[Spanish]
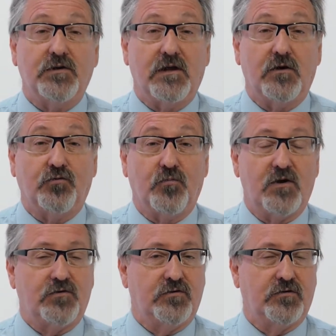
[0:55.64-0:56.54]
de vista de los
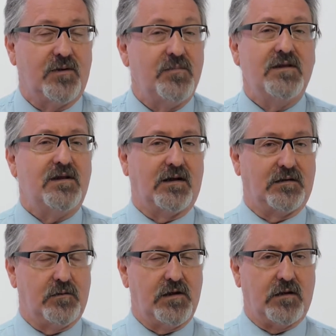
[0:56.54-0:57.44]
humanos, sino también de la
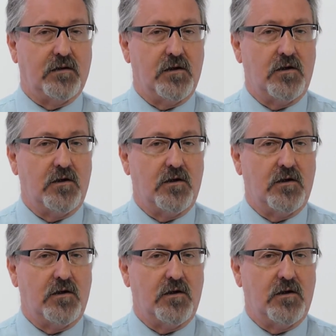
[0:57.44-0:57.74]
actividad.